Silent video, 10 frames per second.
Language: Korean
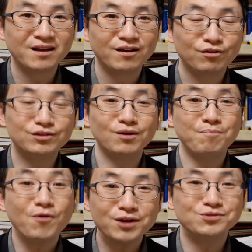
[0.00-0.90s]
그렇다고
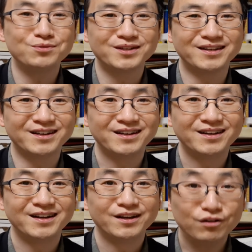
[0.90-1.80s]
포기할 수는 없잖아.
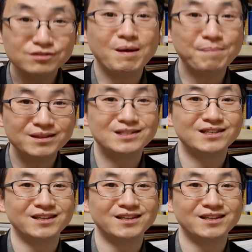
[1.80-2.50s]
그래서 막판 뒤집기